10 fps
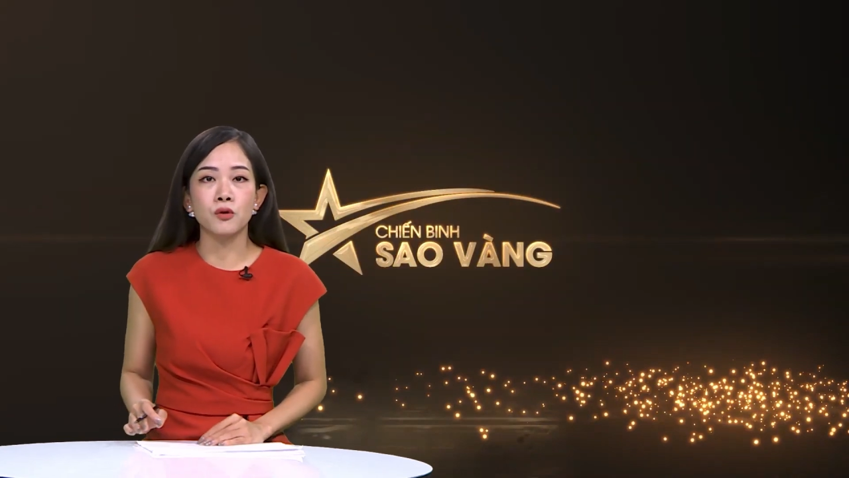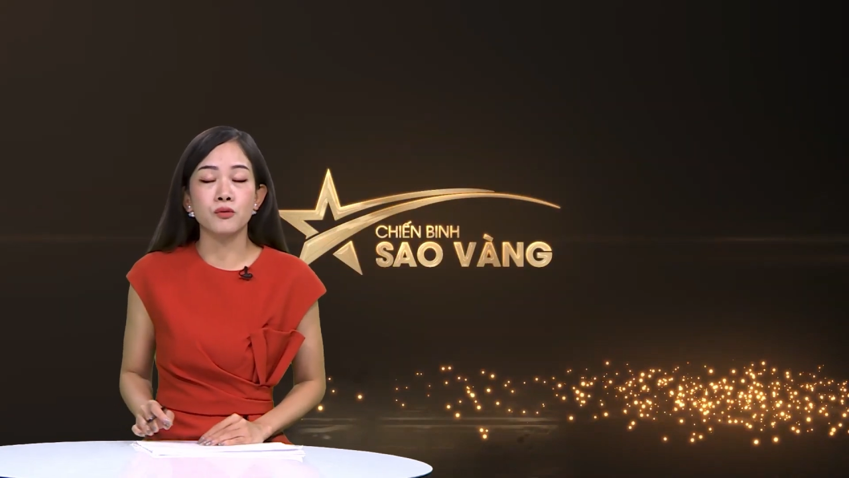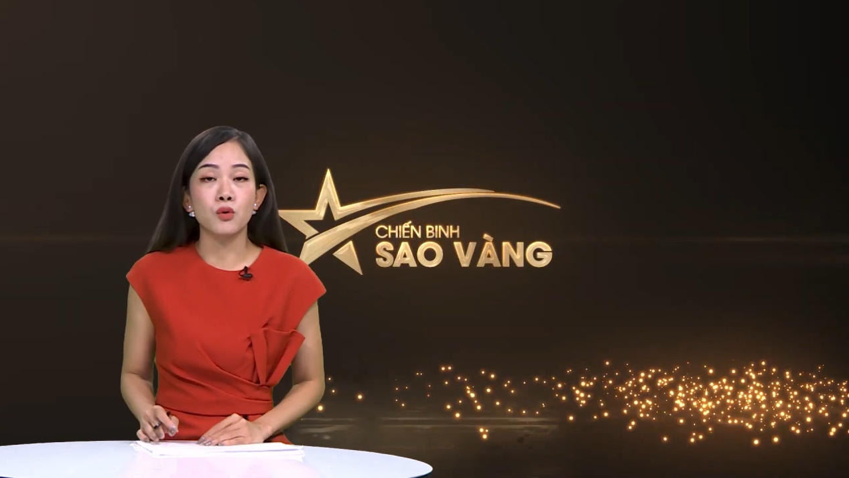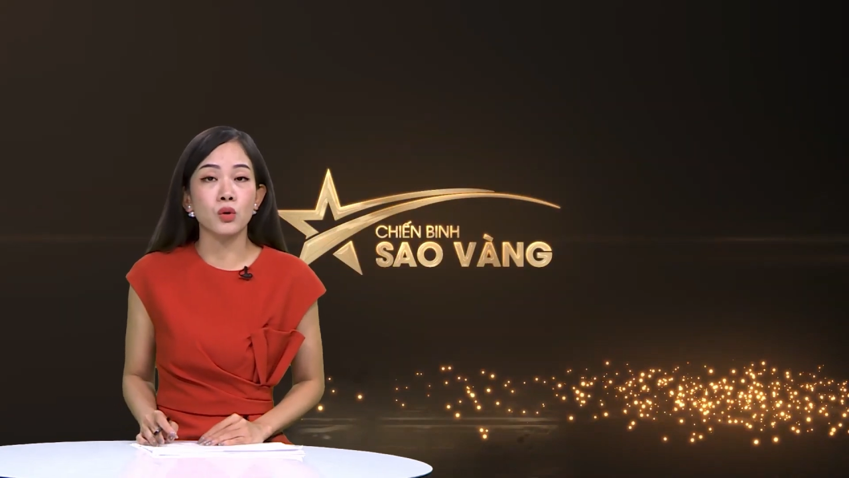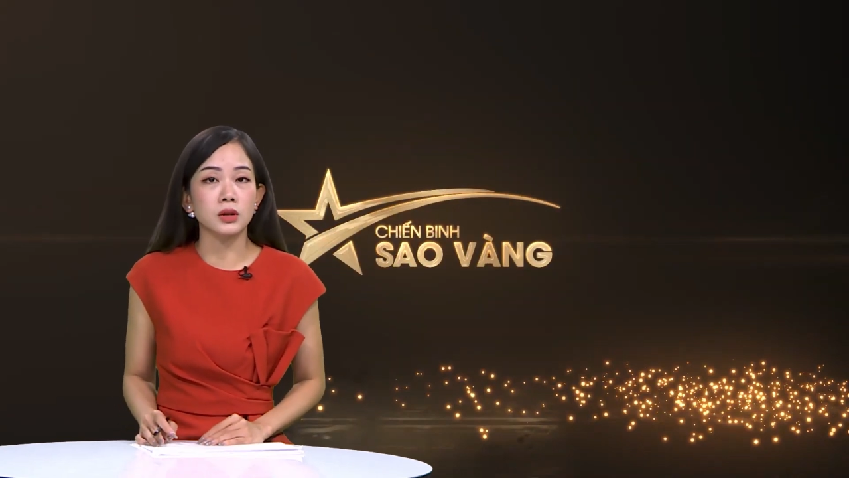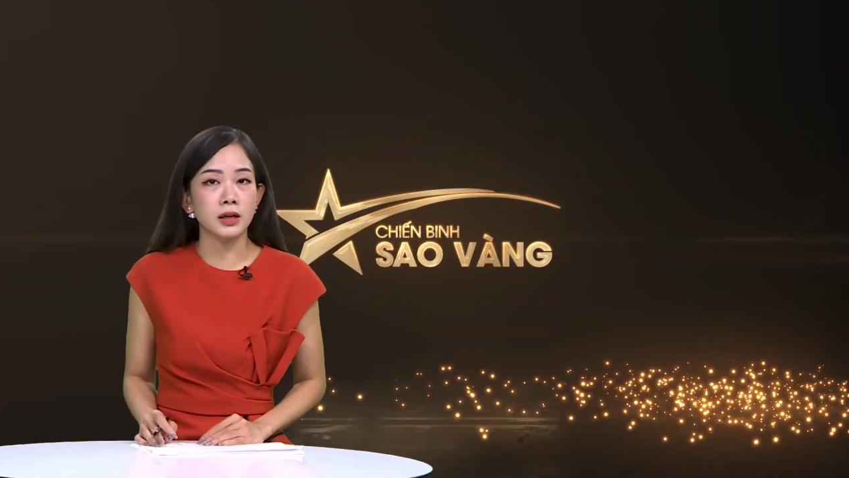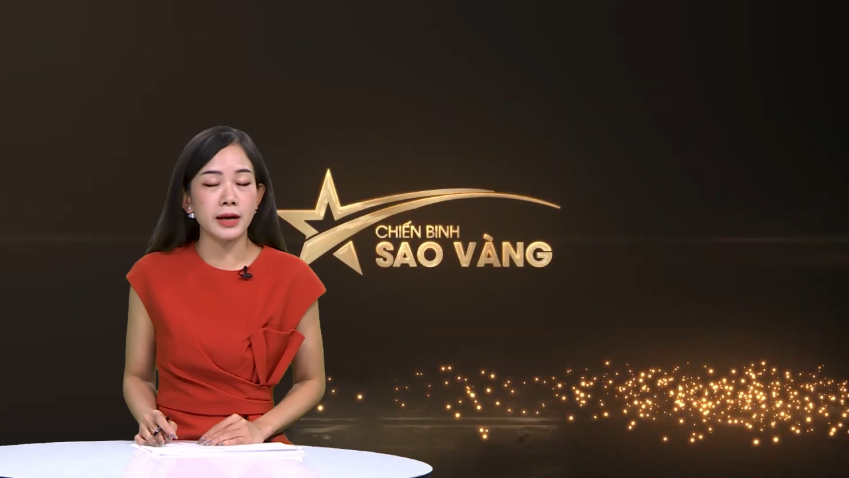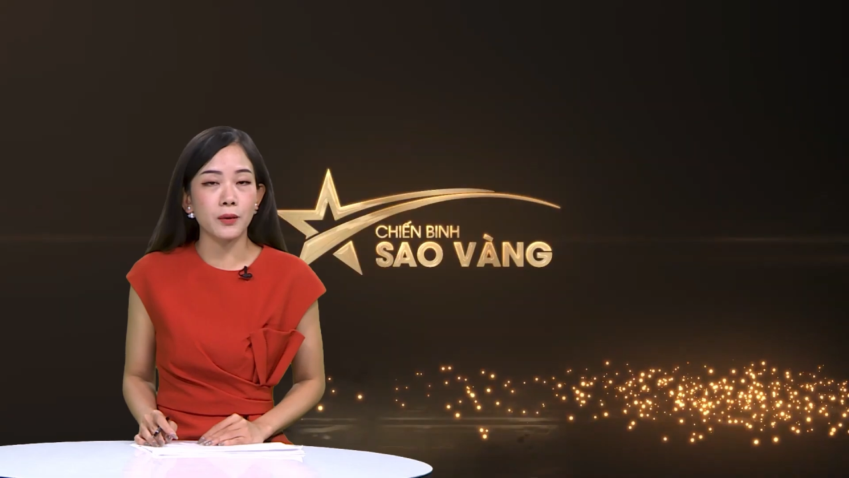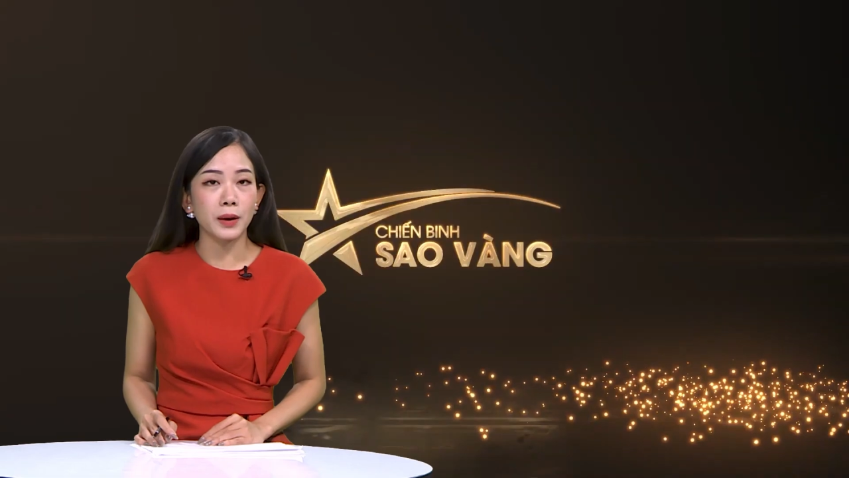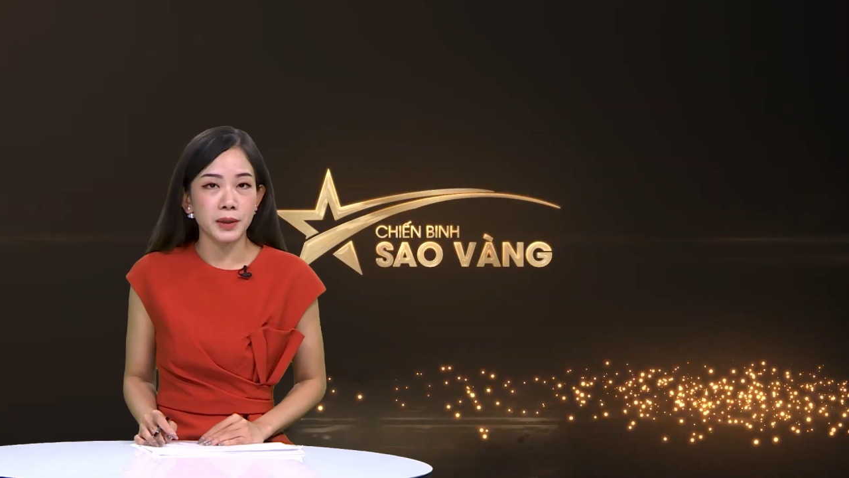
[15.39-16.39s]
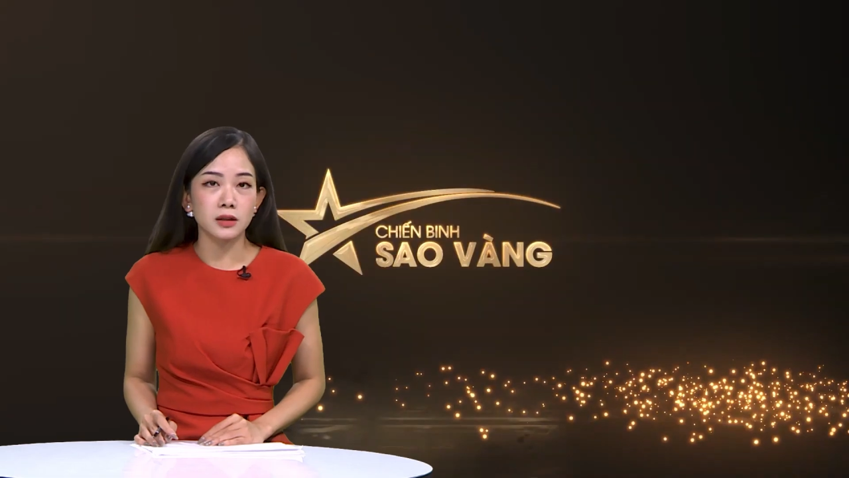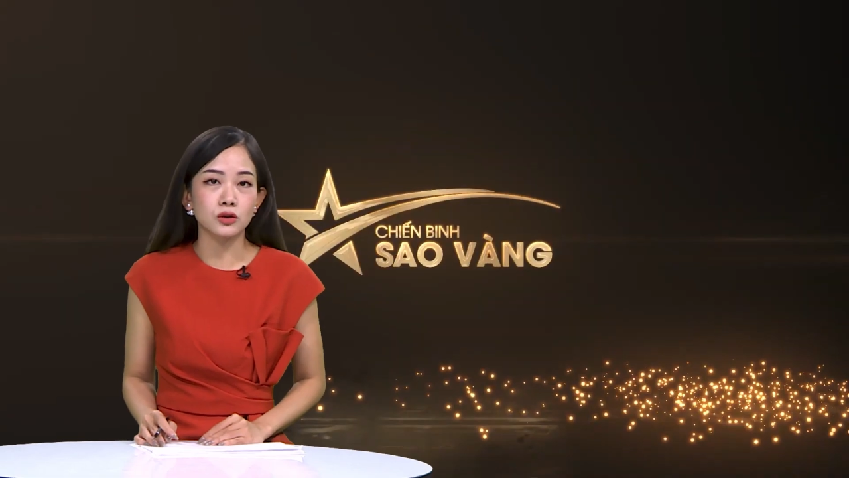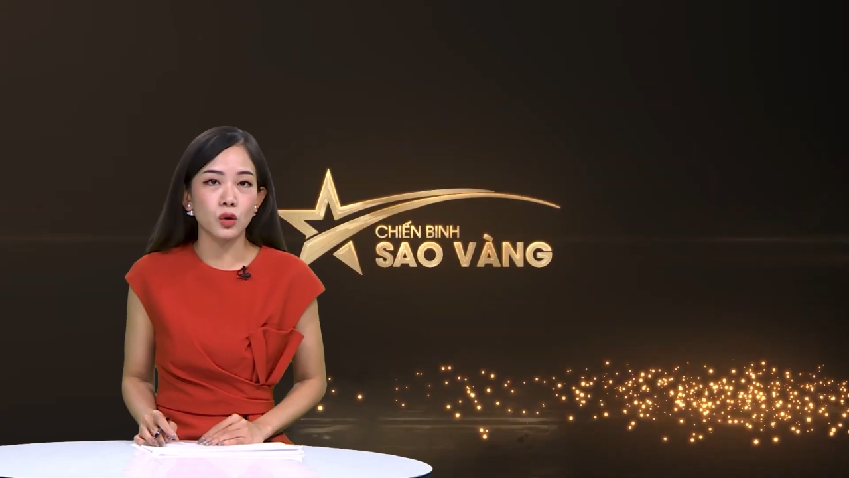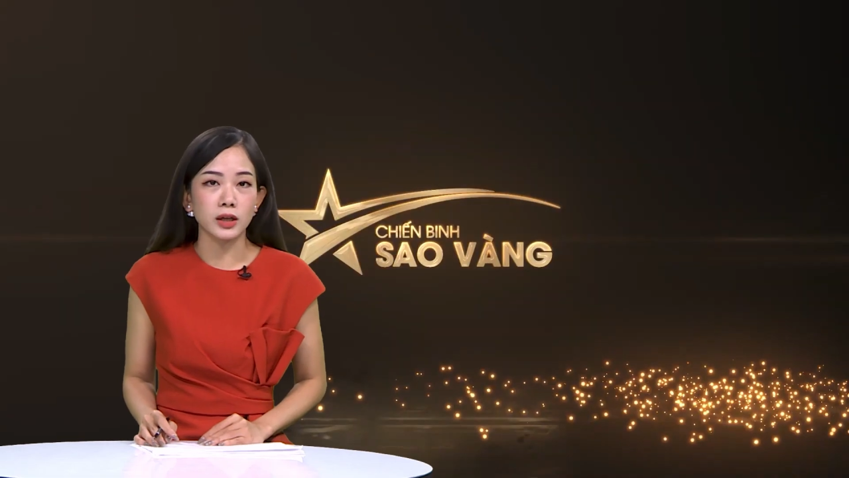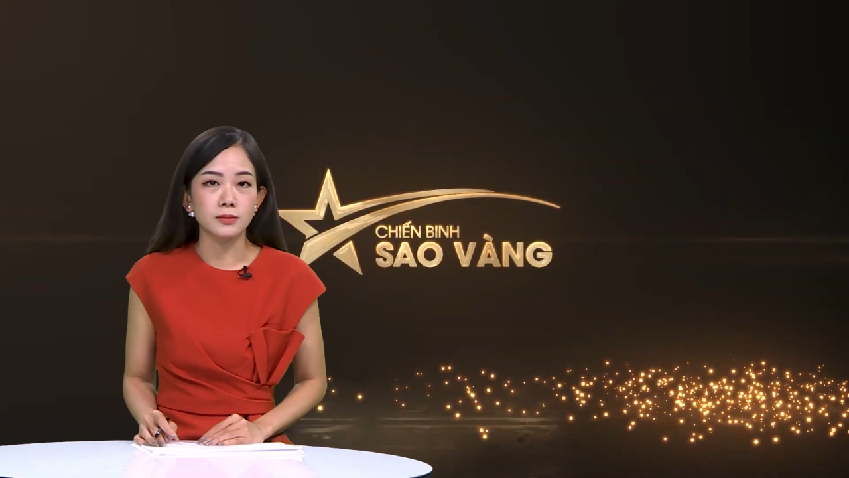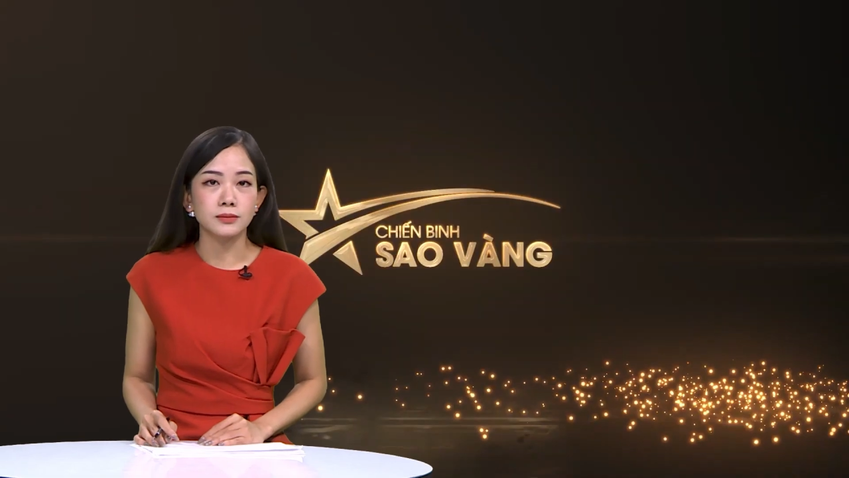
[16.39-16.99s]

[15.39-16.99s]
phục vụ của tiền đạo hai mươi tư tuổi.